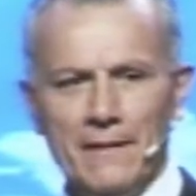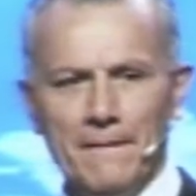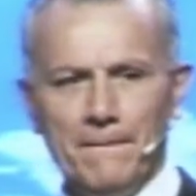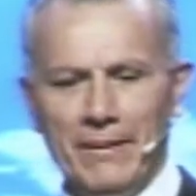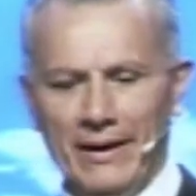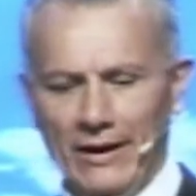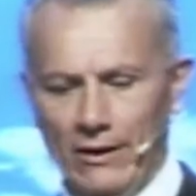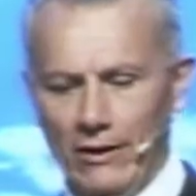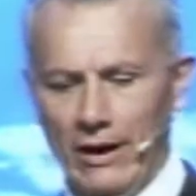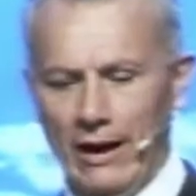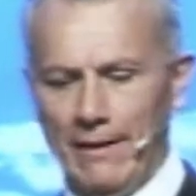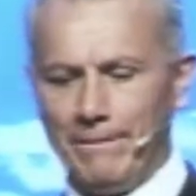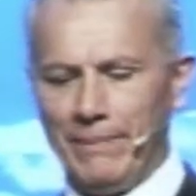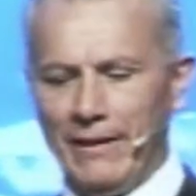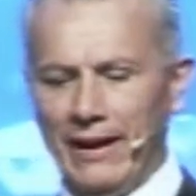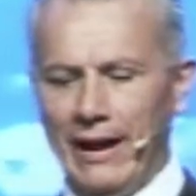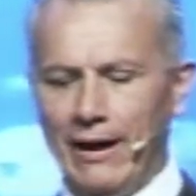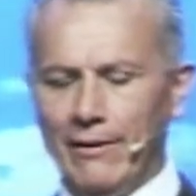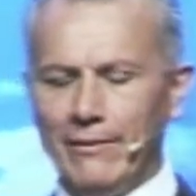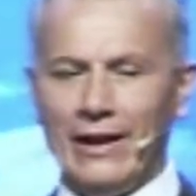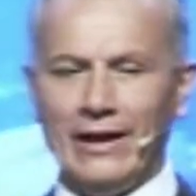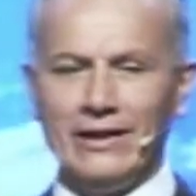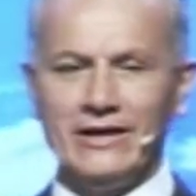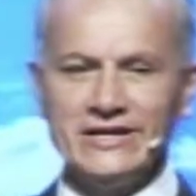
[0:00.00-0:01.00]
pero la
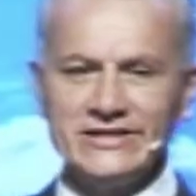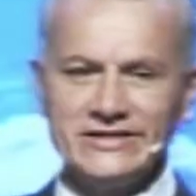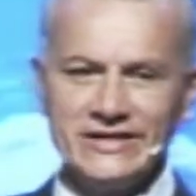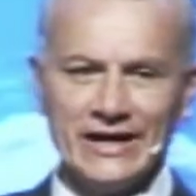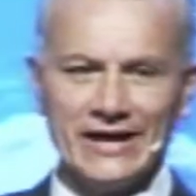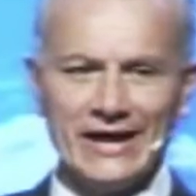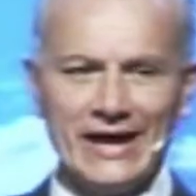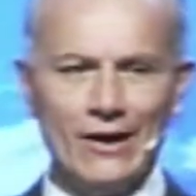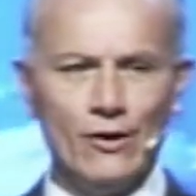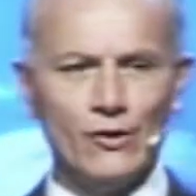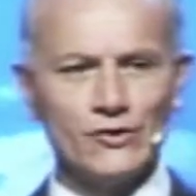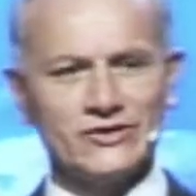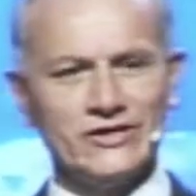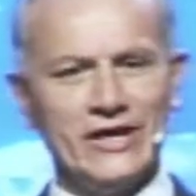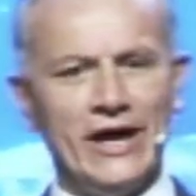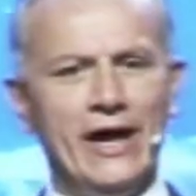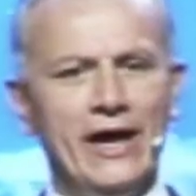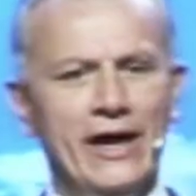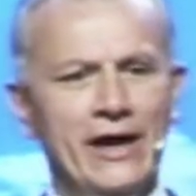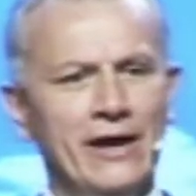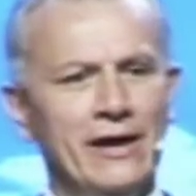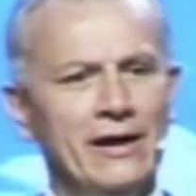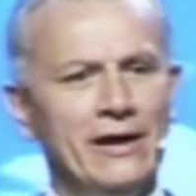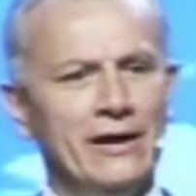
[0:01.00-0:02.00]
palabra dice que
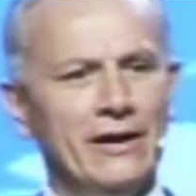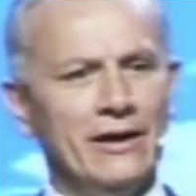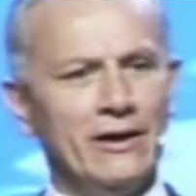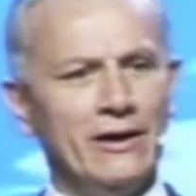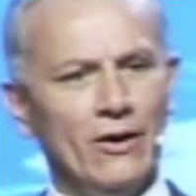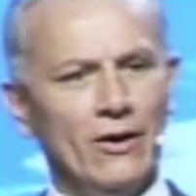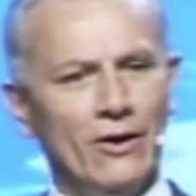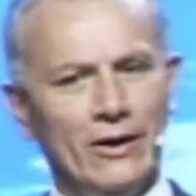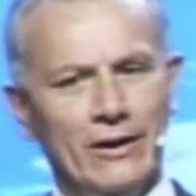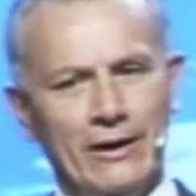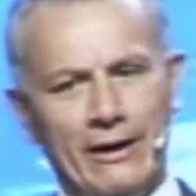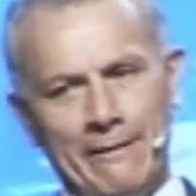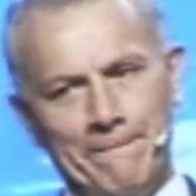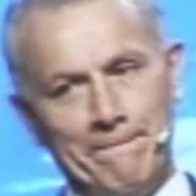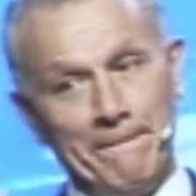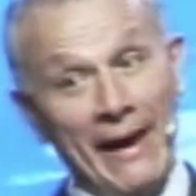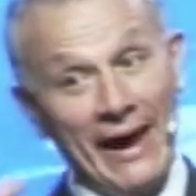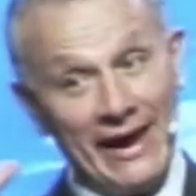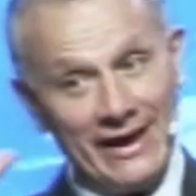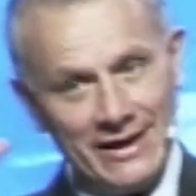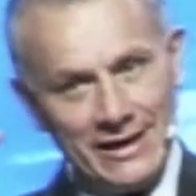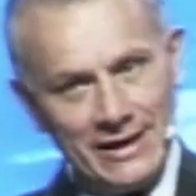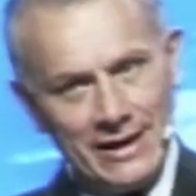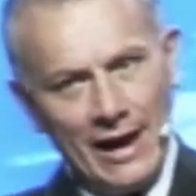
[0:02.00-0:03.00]
José eh,
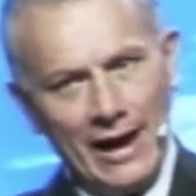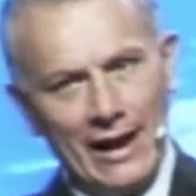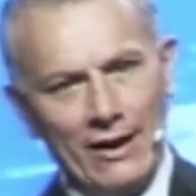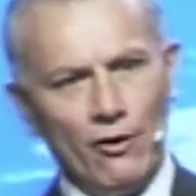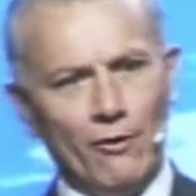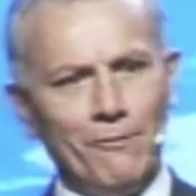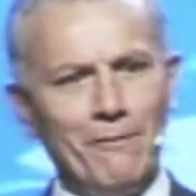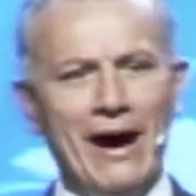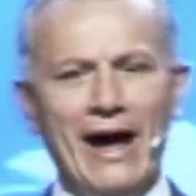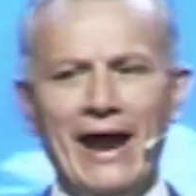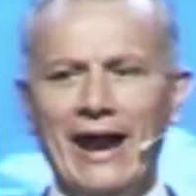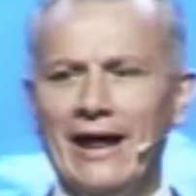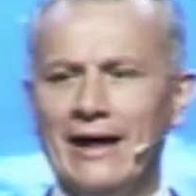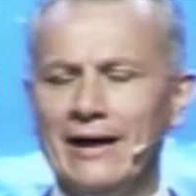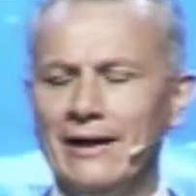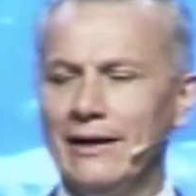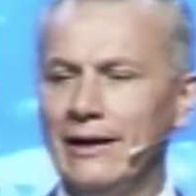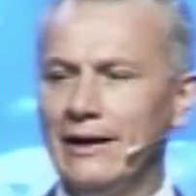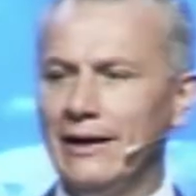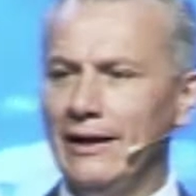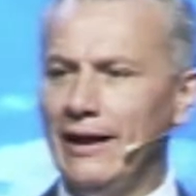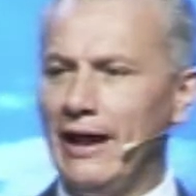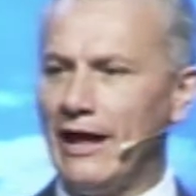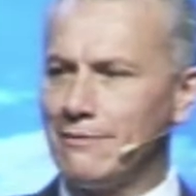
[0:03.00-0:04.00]
veía lo mala,
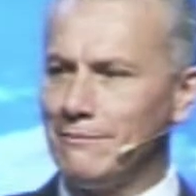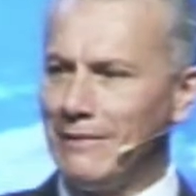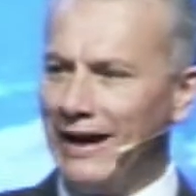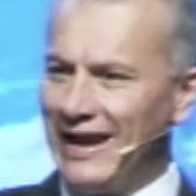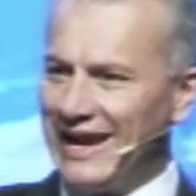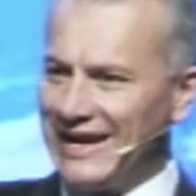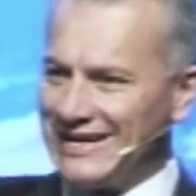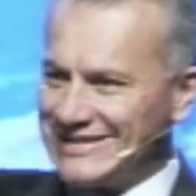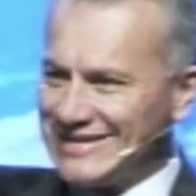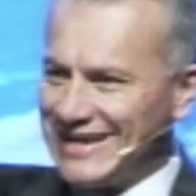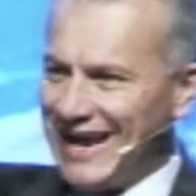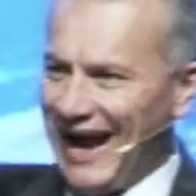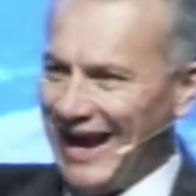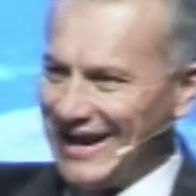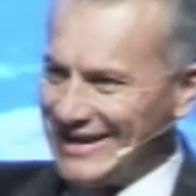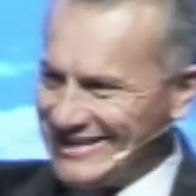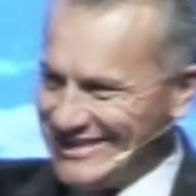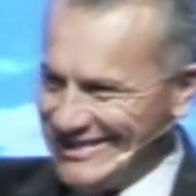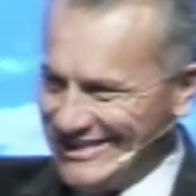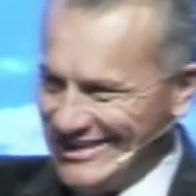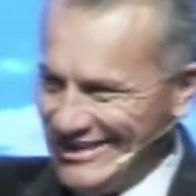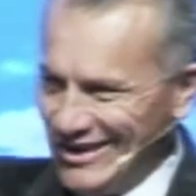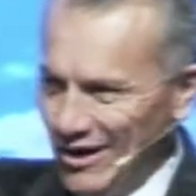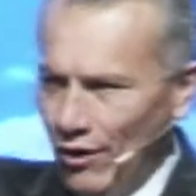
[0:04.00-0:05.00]
las malas
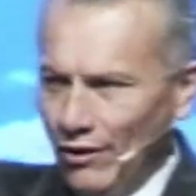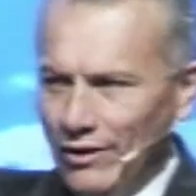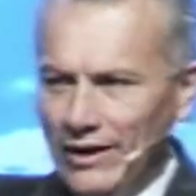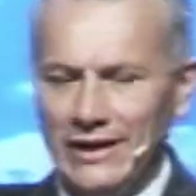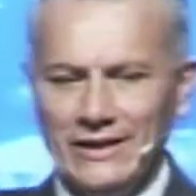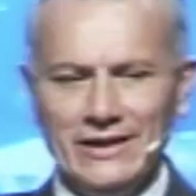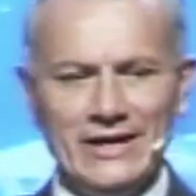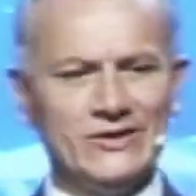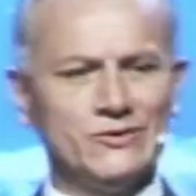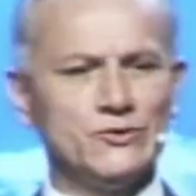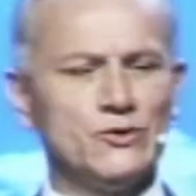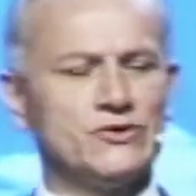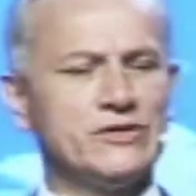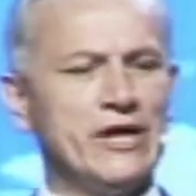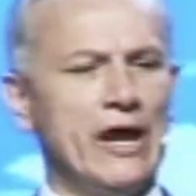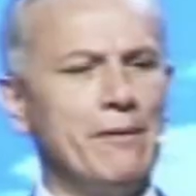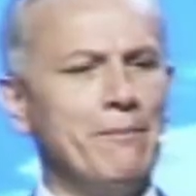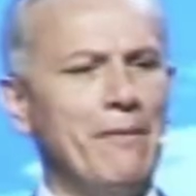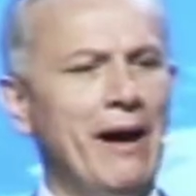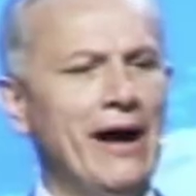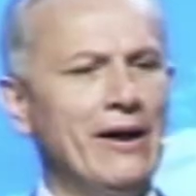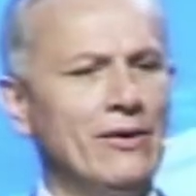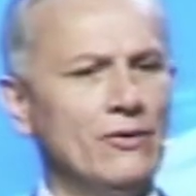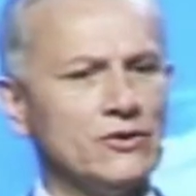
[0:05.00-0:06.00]
acciones de sus
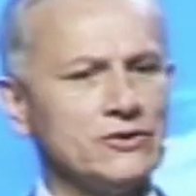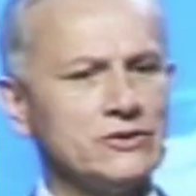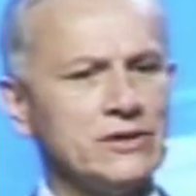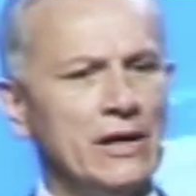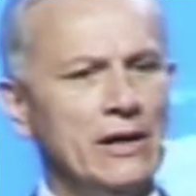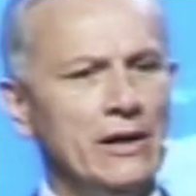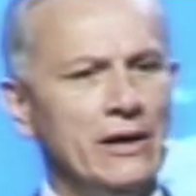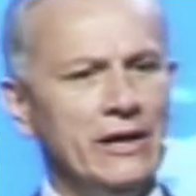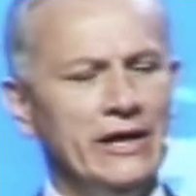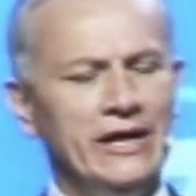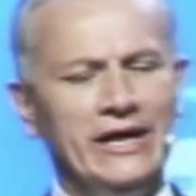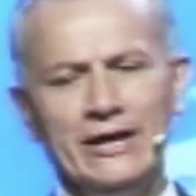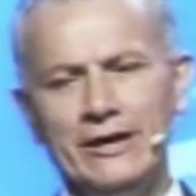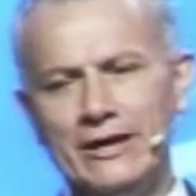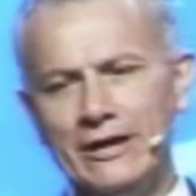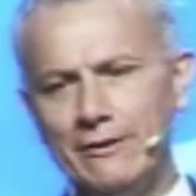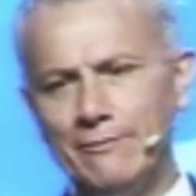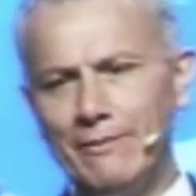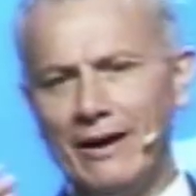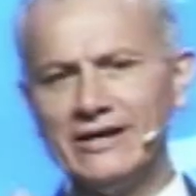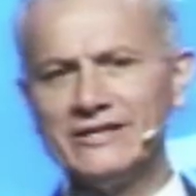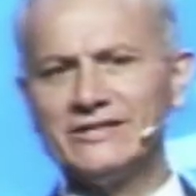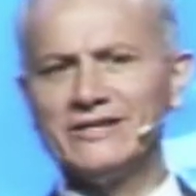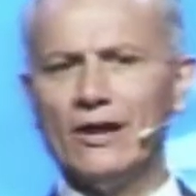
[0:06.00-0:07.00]
hermanos y
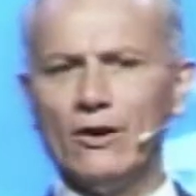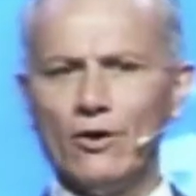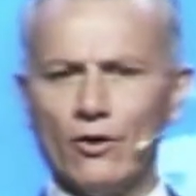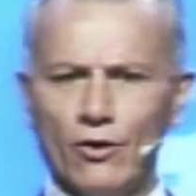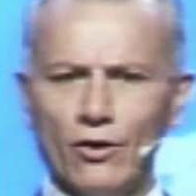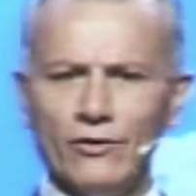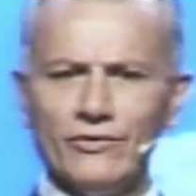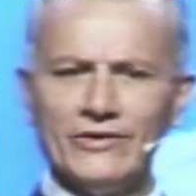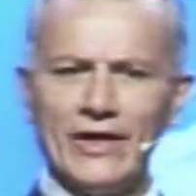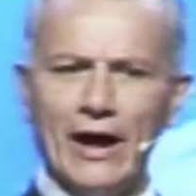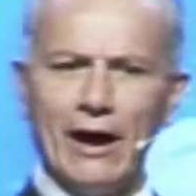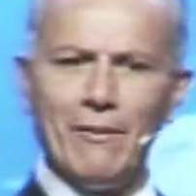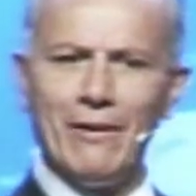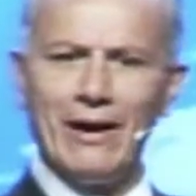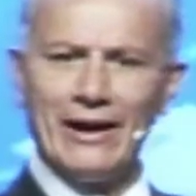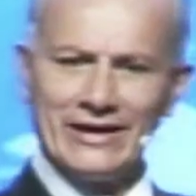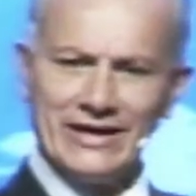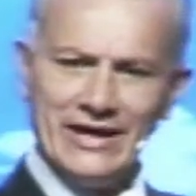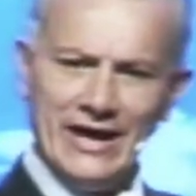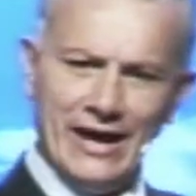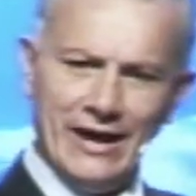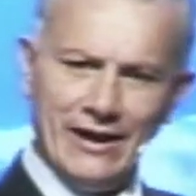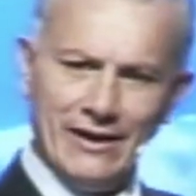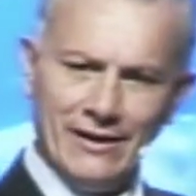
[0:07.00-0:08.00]
iba y se lo contaba a
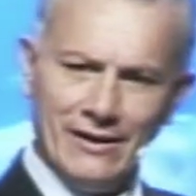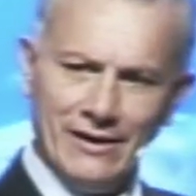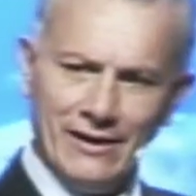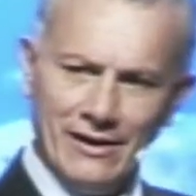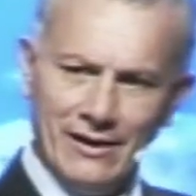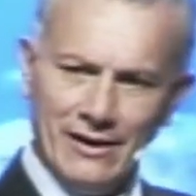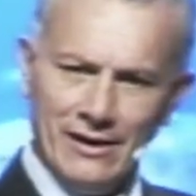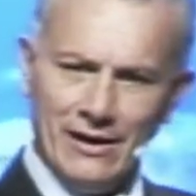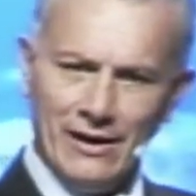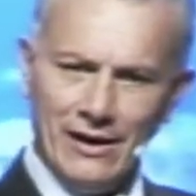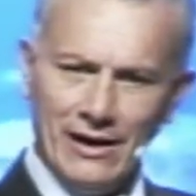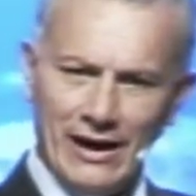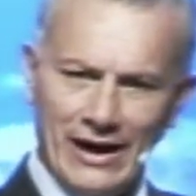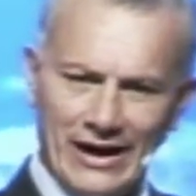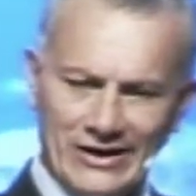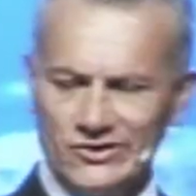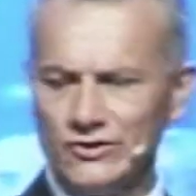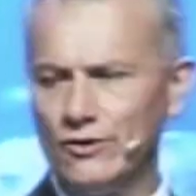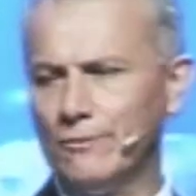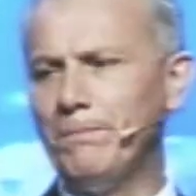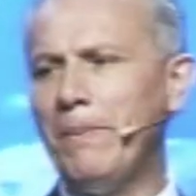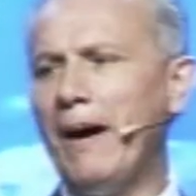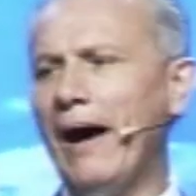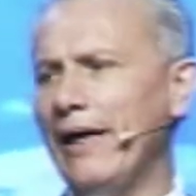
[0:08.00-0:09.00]
quién, a
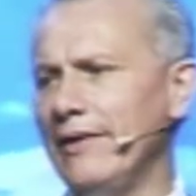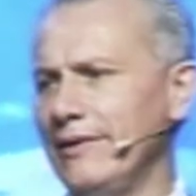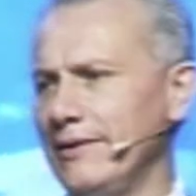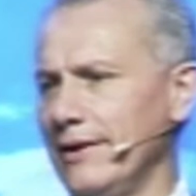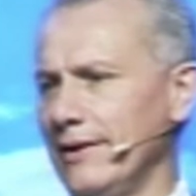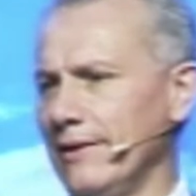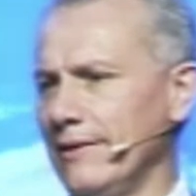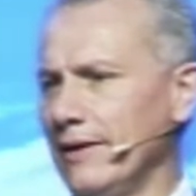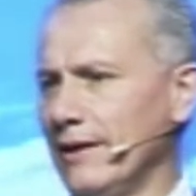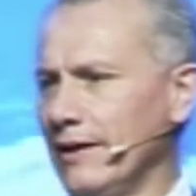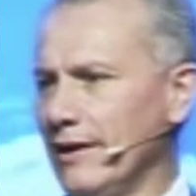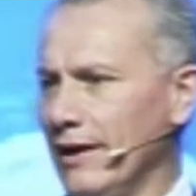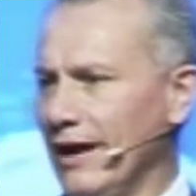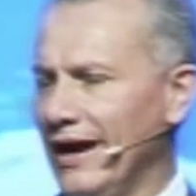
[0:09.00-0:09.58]
su padre.